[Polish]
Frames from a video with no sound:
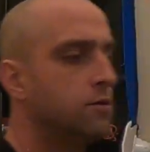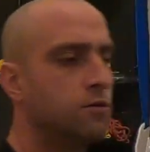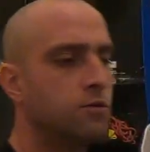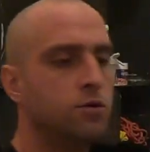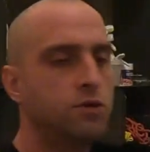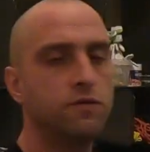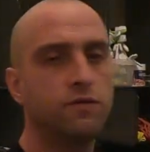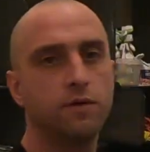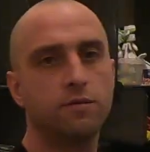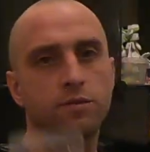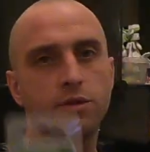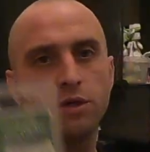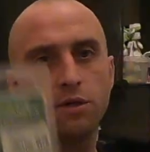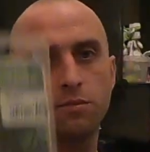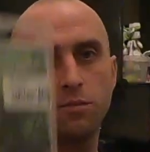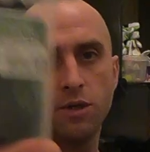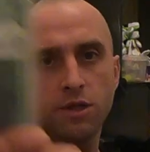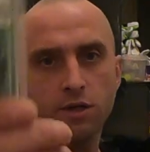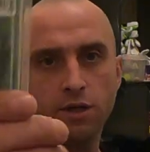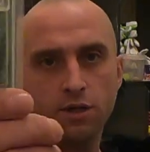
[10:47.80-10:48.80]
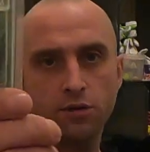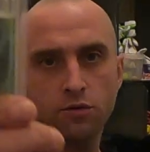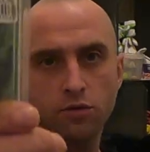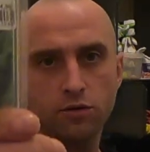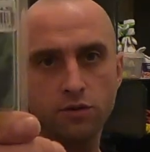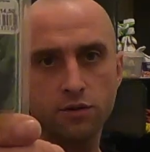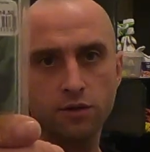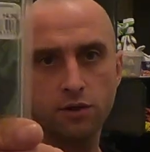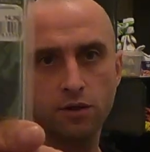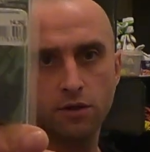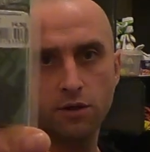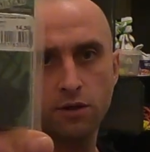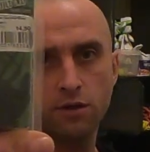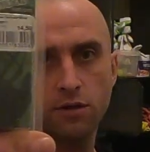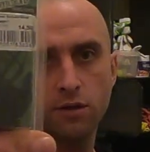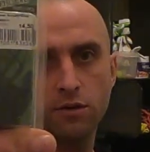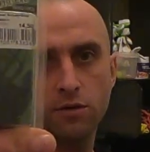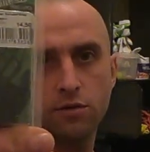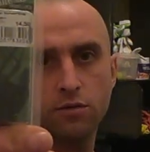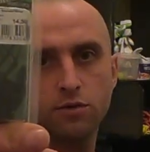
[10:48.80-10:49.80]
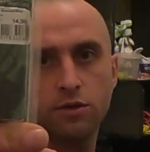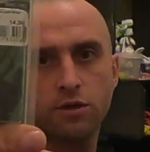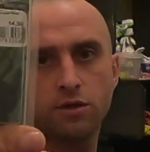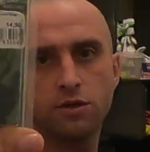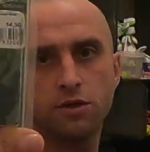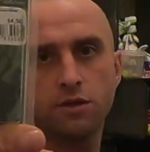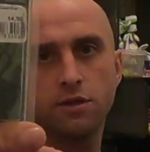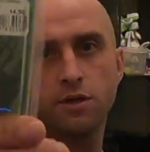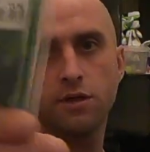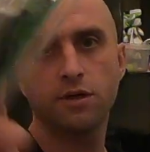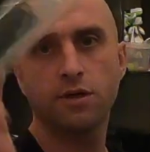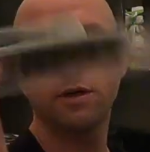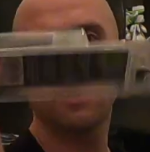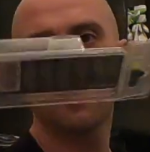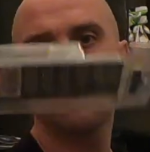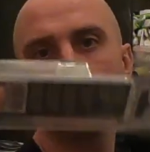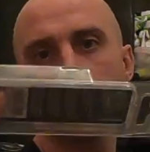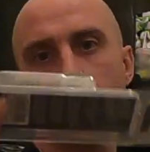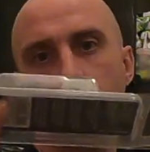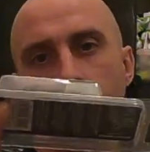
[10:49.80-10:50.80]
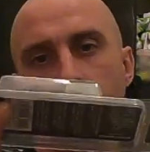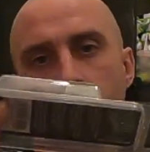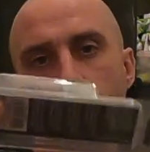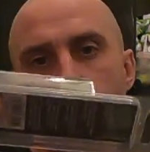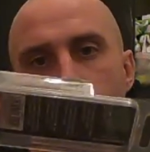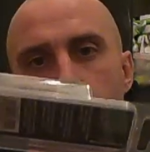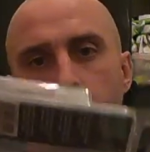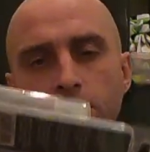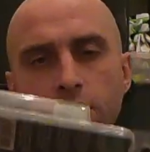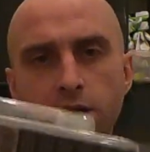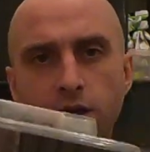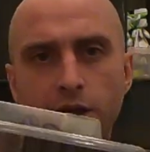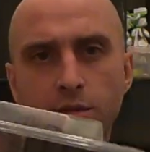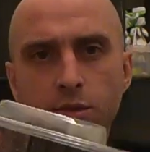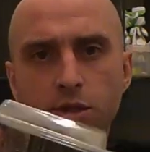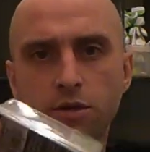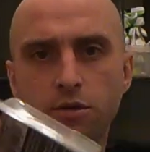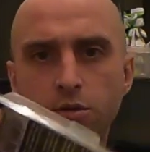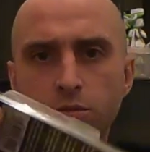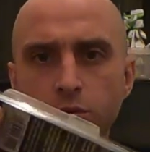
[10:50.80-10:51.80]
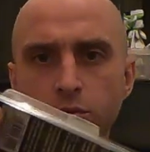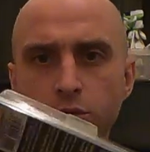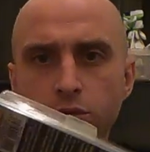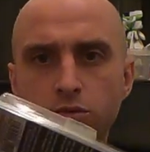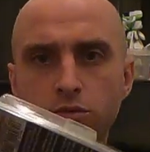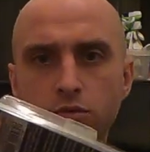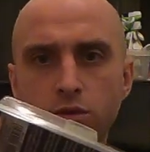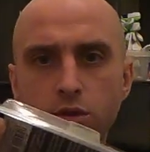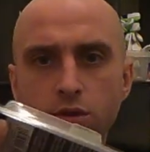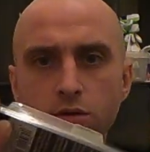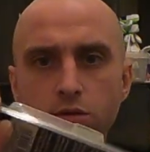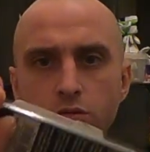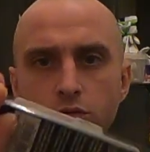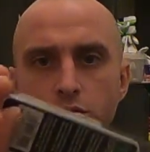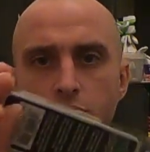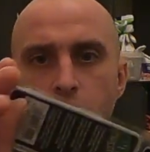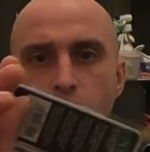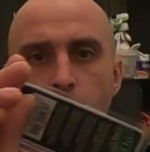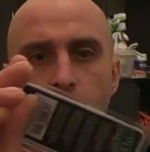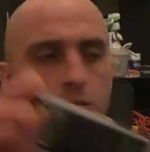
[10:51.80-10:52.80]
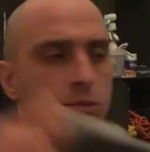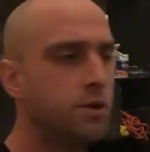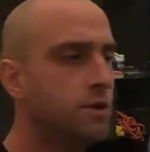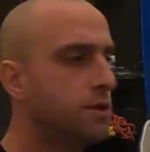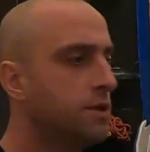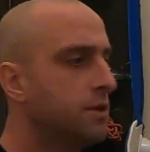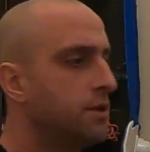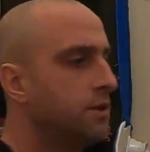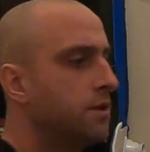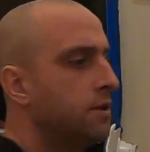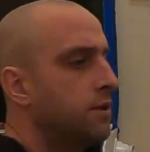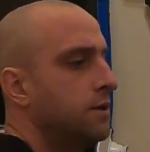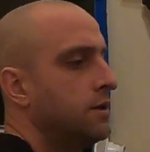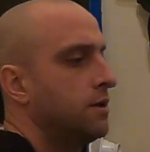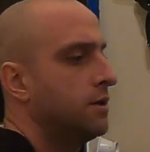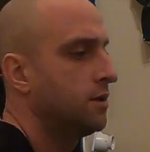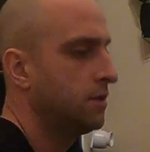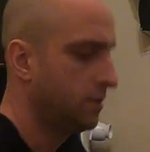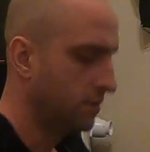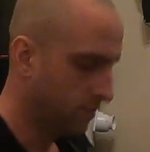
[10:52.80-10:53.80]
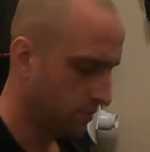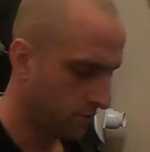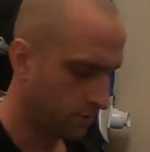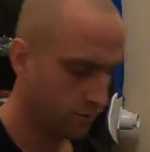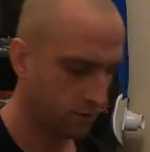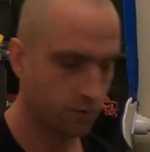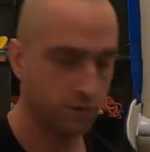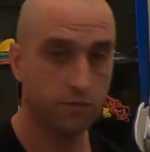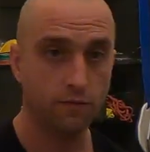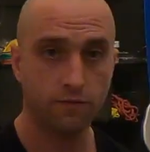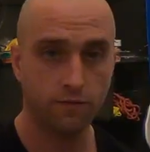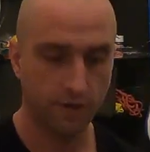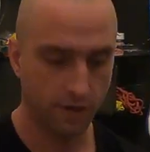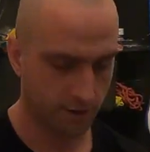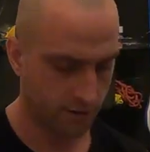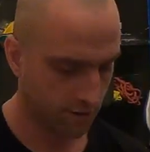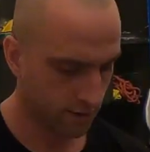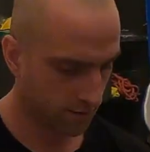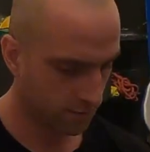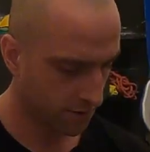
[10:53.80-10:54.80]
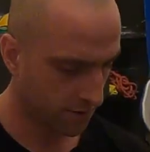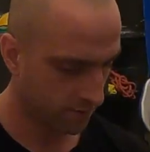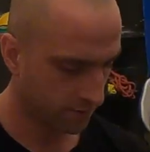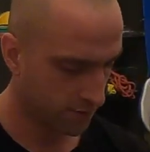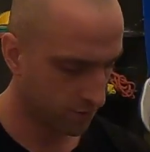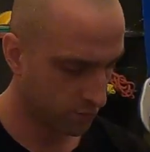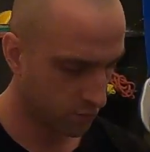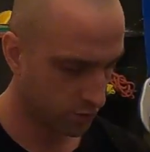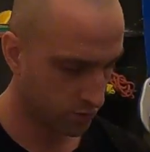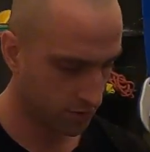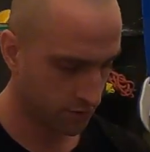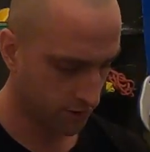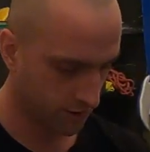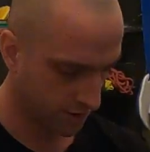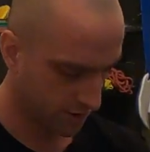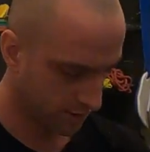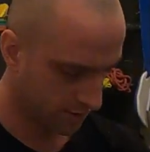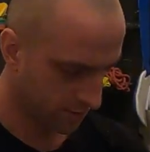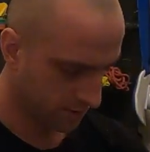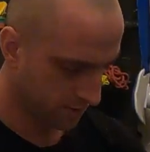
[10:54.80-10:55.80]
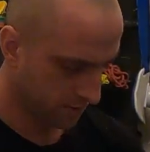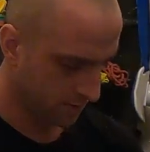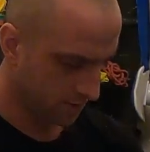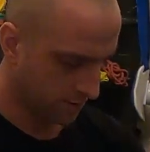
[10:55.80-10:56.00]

Używam tych markatowskich. To nie jest żadna reklama, e, reklama, tylko po prostu takich używam. One są fajne, naprawdę mocne.